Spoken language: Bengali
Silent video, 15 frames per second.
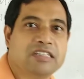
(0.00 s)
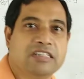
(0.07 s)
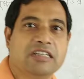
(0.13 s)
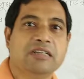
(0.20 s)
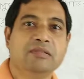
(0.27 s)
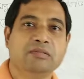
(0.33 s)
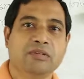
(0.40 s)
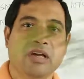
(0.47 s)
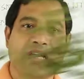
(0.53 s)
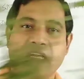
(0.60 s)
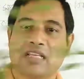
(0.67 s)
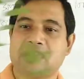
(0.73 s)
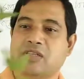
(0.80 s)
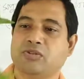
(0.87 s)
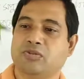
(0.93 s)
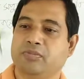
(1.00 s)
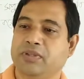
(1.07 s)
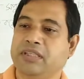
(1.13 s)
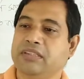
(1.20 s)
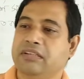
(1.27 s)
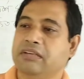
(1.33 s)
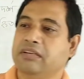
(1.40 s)
সেটা আগাছা
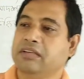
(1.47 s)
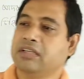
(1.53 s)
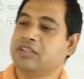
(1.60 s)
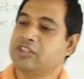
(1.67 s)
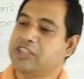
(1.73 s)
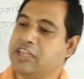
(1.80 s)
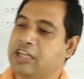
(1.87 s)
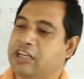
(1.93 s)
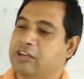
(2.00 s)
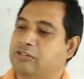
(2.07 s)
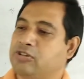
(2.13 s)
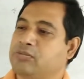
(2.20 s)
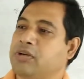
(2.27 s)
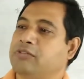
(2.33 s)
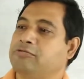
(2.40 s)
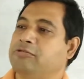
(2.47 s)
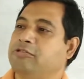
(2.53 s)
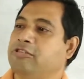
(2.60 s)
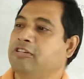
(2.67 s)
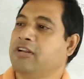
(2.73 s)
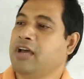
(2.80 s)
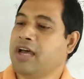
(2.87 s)
উদ্ভিদ কিন্তু সেখানেও তোমার
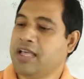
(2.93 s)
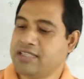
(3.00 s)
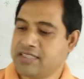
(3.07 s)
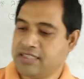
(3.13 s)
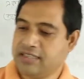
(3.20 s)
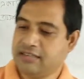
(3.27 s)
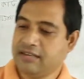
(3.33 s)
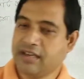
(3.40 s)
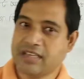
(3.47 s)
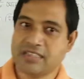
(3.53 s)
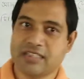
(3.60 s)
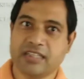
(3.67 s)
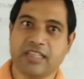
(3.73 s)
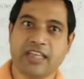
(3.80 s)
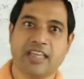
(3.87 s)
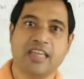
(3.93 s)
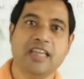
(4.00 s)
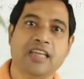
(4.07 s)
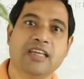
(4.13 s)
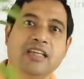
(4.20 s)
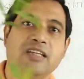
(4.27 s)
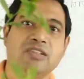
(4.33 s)
ফুল আছে গাছটা দেখে
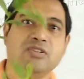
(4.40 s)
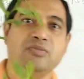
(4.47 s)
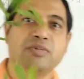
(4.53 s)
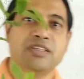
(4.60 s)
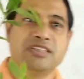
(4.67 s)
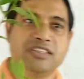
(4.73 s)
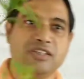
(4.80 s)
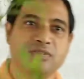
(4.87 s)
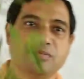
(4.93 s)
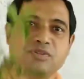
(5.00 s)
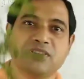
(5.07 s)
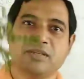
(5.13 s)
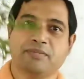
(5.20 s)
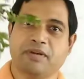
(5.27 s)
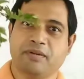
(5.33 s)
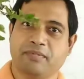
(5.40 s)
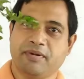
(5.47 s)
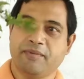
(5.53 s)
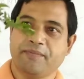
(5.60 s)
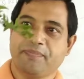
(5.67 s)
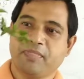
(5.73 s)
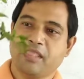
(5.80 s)
তোমরা সেটা বুঝতে পারবা
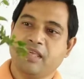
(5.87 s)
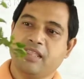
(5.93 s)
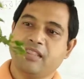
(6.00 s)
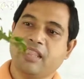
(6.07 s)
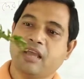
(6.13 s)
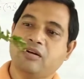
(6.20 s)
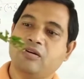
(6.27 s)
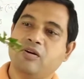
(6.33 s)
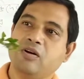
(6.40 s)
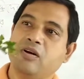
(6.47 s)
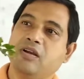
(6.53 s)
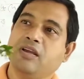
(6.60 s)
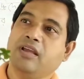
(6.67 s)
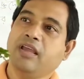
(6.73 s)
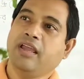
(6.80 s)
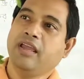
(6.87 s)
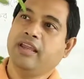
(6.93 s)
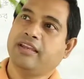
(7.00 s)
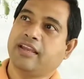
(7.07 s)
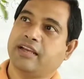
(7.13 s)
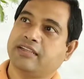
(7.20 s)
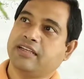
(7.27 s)
দেখো
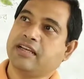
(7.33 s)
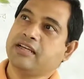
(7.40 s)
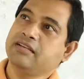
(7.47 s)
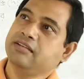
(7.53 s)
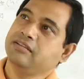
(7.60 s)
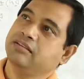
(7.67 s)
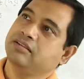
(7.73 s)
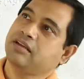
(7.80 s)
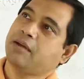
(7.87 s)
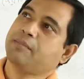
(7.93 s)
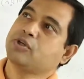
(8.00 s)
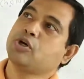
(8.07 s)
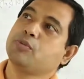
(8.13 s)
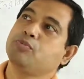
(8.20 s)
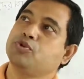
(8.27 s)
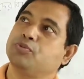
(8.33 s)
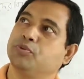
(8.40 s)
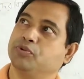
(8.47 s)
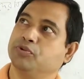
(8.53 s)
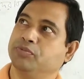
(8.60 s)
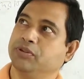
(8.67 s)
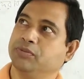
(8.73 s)
এটা একটা আমরা
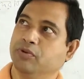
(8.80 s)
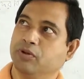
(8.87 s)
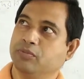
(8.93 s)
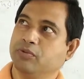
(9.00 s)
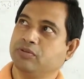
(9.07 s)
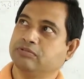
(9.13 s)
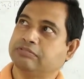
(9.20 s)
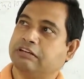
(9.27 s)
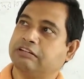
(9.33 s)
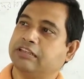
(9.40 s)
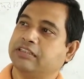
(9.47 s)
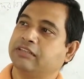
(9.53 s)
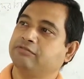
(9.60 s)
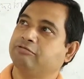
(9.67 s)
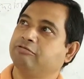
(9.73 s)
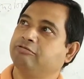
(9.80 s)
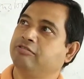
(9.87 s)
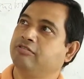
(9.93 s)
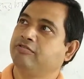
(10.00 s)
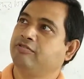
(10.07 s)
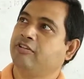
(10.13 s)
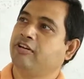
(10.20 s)
সপুষ্পক উদ্ভিদ বলবো কারণ এখানে
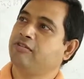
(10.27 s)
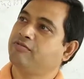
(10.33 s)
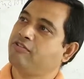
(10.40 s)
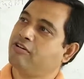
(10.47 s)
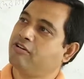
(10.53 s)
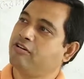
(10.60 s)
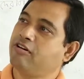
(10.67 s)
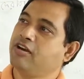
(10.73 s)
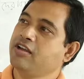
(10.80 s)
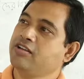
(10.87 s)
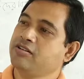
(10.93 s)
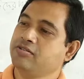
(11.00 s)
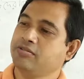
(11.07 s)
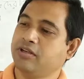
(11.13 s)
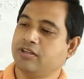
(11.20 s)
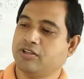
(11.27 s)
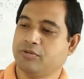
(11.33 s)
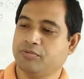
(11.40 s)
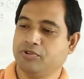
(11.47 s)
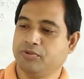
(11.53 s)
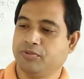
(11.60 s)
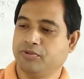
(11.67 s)
ফুল ফল ফল হয় এটা
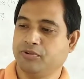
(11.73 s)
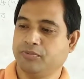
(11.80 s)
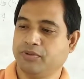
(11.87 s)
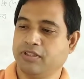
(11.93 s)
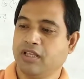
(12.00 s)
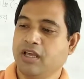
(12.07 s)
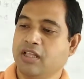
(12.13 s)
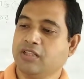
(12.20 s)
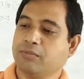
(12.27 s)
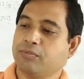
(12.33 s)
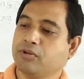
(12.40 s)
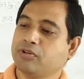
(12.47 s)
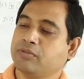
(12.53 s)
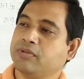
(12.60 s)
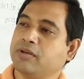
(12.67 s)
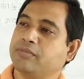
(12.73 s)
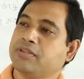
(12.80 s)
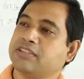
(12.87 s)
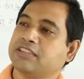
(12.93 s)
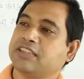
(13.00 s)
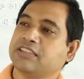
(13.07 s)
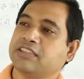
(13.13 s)
সপুষ্পক উদ্ভিদ তো প্রথমে আমরা
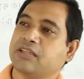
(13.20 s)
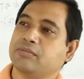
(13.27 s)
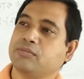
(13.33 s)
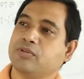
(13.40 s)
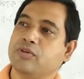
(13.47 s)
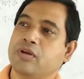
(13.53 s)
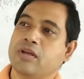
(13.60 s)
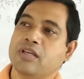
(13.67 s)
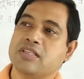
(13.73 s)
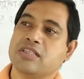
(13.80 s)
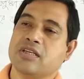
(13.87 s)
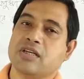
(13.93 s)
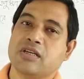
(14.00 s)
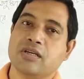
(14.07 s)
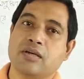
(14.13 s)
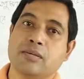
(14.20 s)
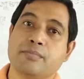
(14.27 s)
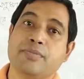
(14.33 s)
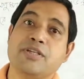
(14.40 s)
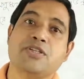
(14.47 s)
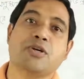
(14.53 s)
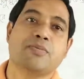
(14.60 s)
যেটা জানবো যে
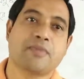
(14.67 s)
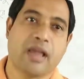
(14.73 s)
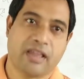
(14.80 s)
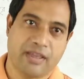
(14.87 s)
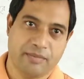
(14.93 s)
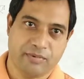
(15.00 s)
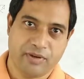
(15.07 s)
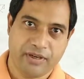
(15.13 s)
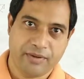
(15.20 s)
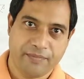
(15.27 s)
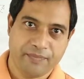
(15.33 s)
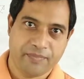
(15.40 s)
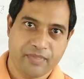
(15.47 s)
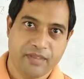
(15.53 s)
বিটপ কাকে বলে